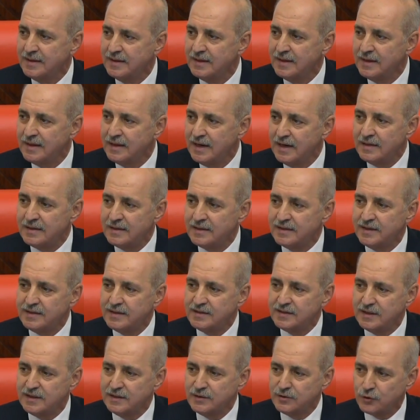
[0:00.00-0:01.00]

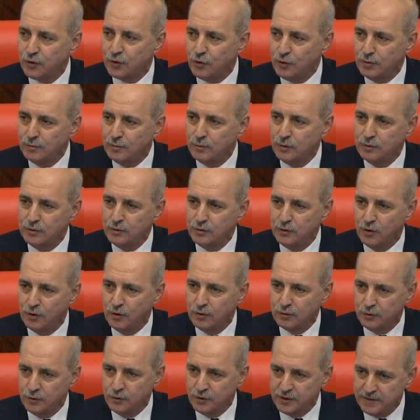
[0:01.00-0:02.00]
herkesin sorumluluğu
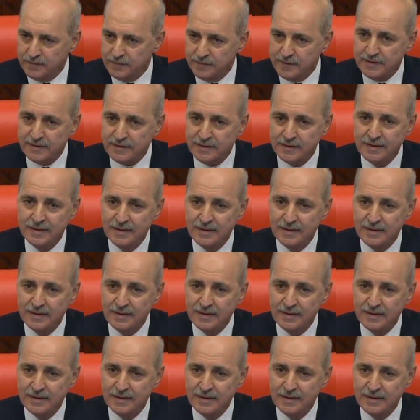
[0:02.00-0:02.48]
olduğu gibi